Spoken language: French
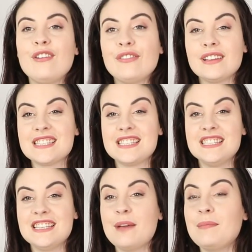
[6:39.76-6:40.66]
Enfin,
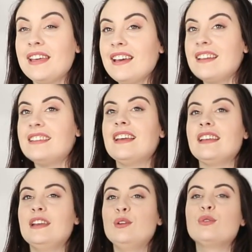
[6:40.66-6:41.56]
sixième et euh,
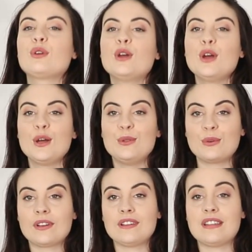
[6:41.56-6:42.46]
dernier look,
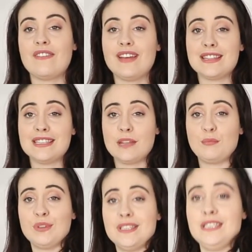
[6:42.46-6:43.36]
donc ça va être
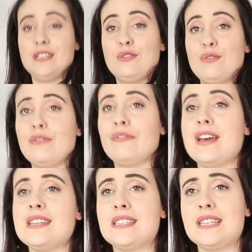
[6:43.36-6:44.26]
cette petite
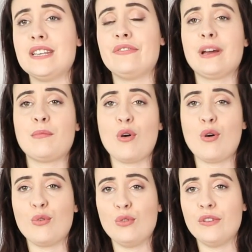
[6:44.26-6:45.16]
veste
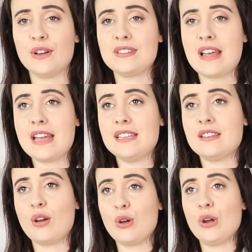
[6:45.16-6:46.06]
vraiment
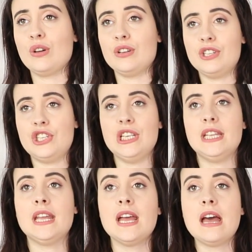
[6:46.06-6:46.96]
oversize en
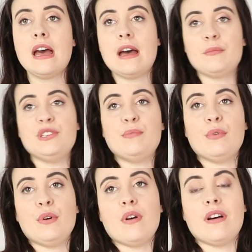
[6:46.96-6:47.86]
jean, un petit
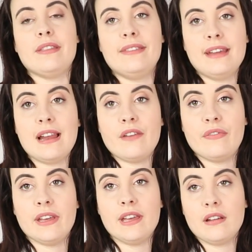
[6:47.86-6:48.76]
peu euh,
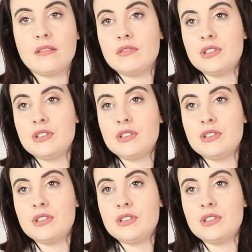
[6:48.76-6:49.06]
délavé.